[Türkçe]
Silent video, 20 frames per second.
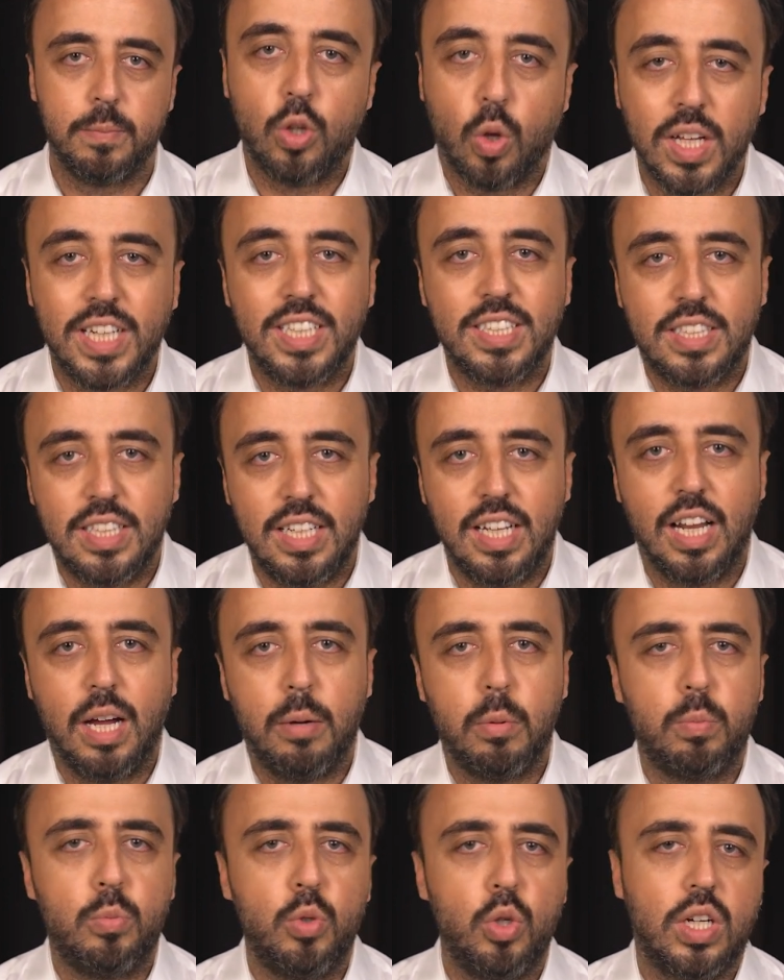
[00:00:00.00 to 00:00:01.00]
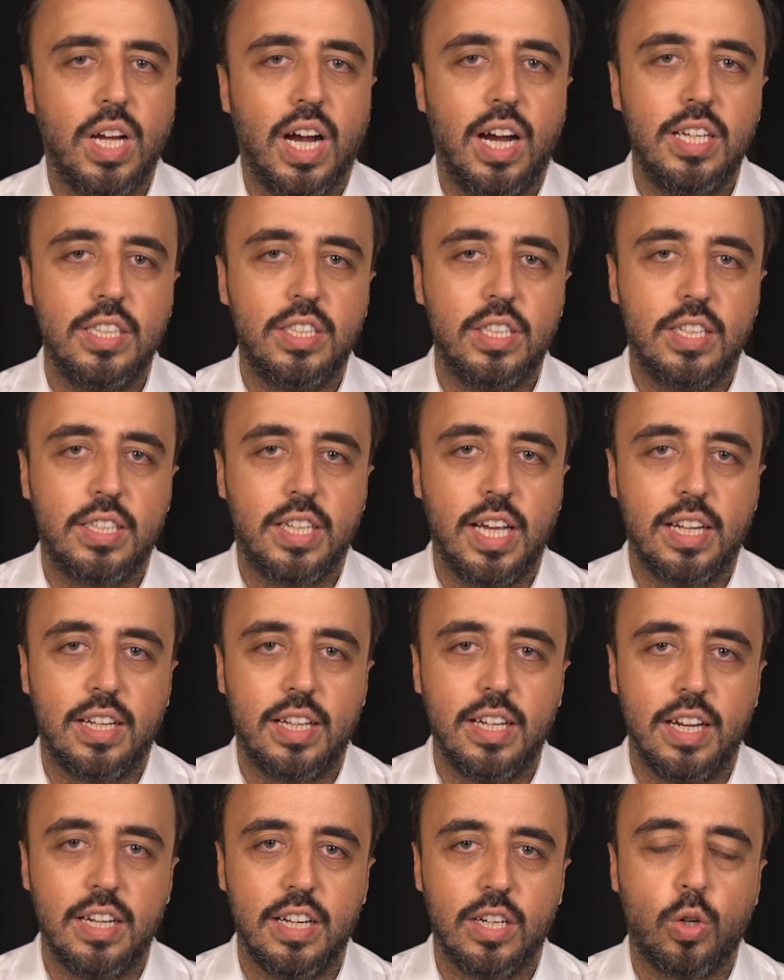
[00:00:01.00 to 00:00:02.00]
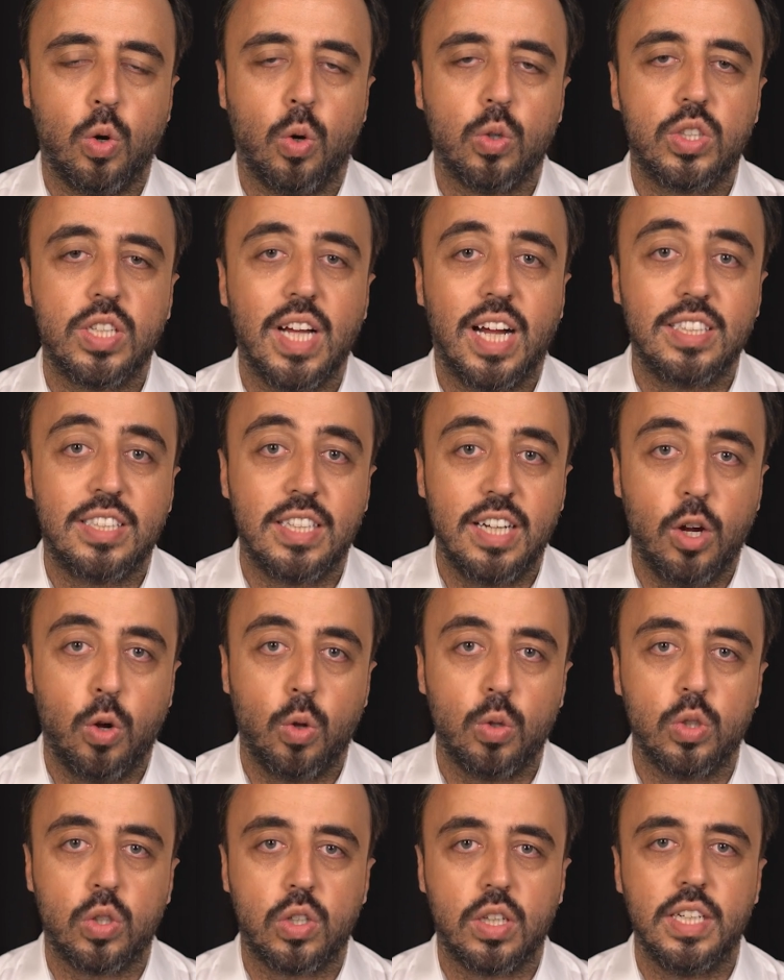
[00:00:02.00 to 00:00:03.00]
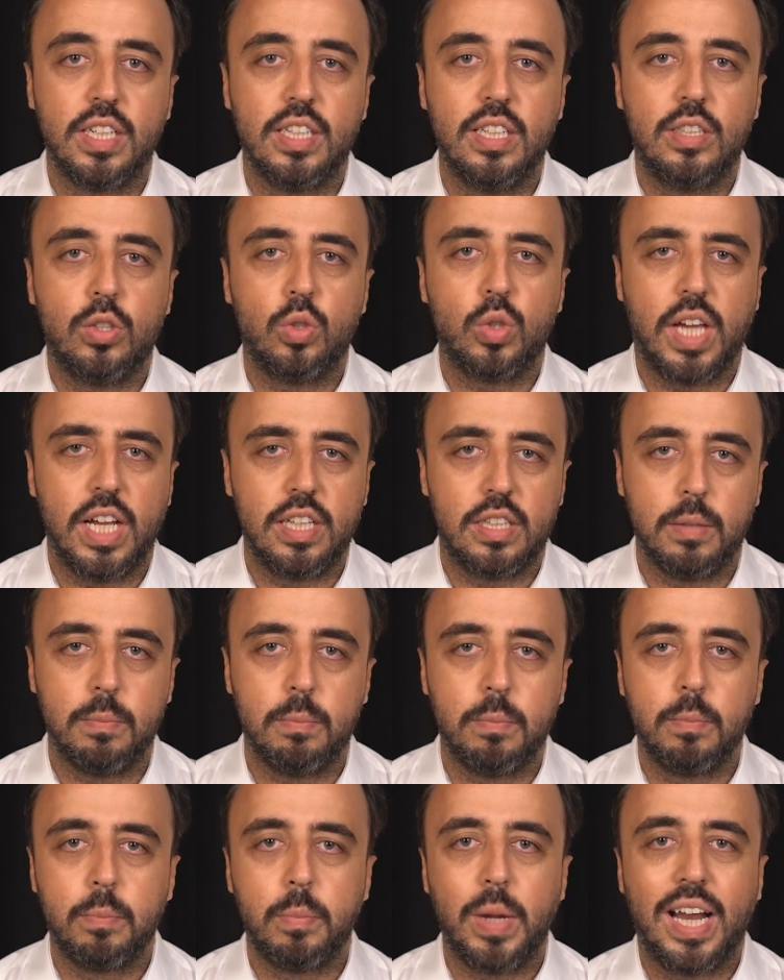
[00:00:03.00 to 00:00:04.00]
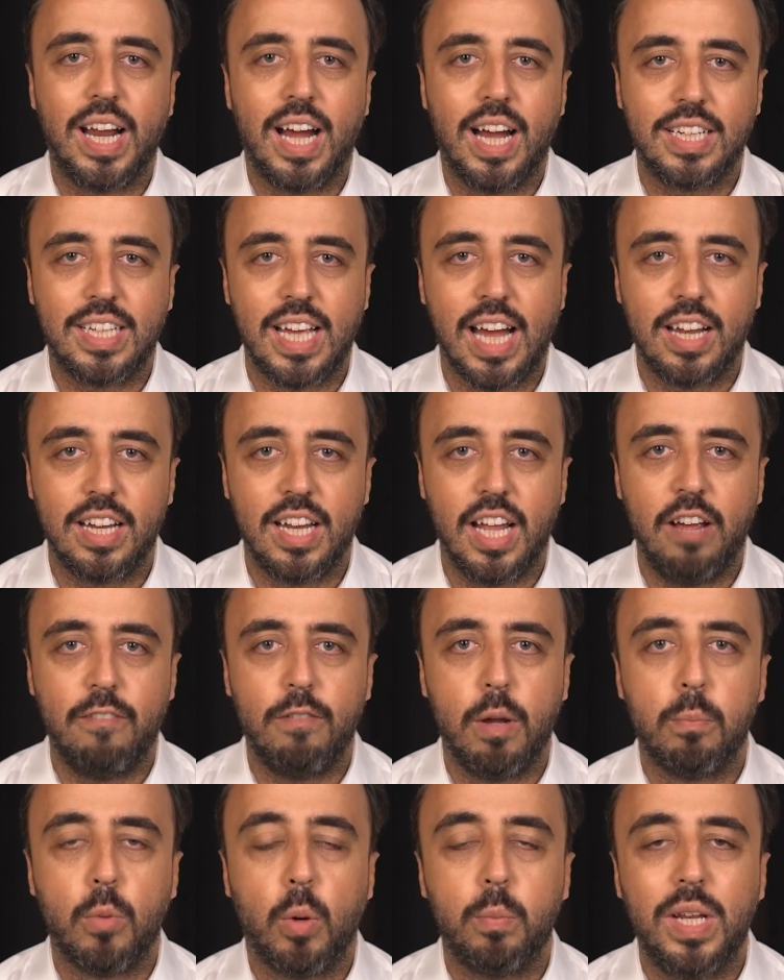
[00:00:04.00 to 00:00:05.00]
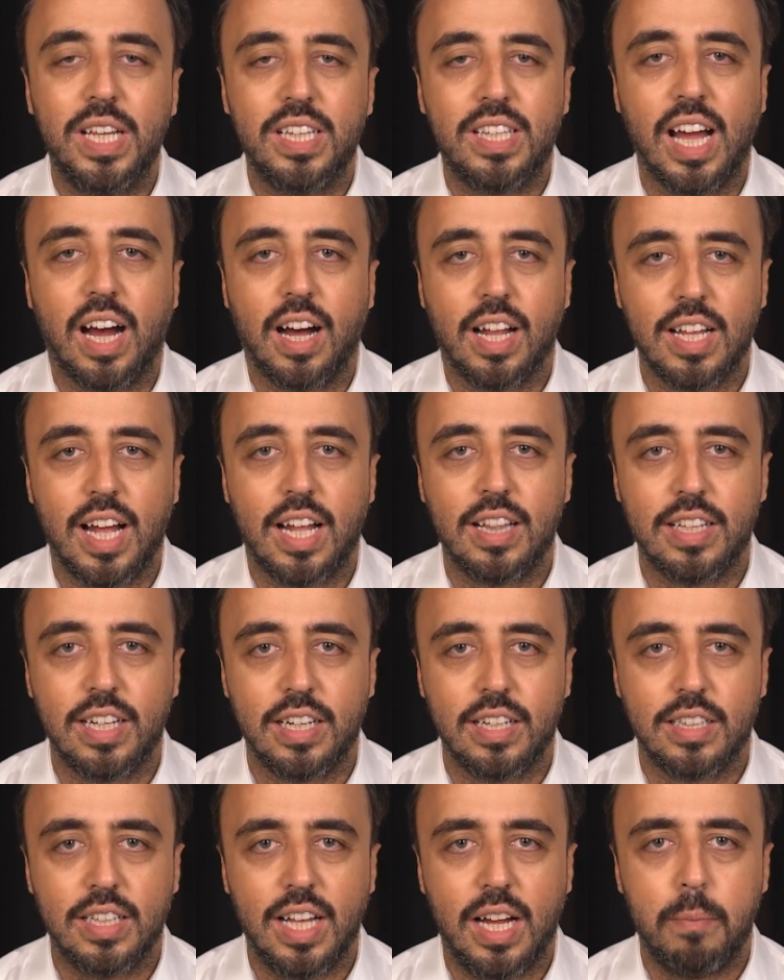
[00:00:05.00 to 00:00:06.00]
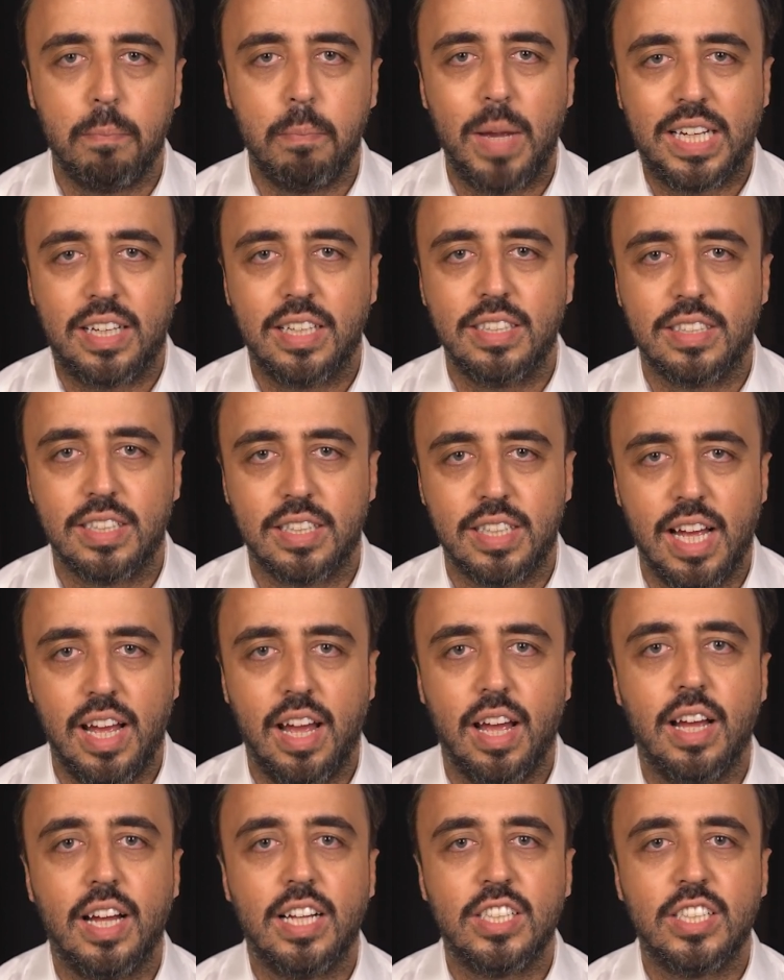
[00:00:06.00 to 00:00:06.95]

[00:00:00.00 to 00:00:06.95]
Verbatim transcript: Dolayısıyla bu büyük aile şirketlerinin konsantre oldukları tüketim, perakende ve mobilite alanlarında McKinsey'de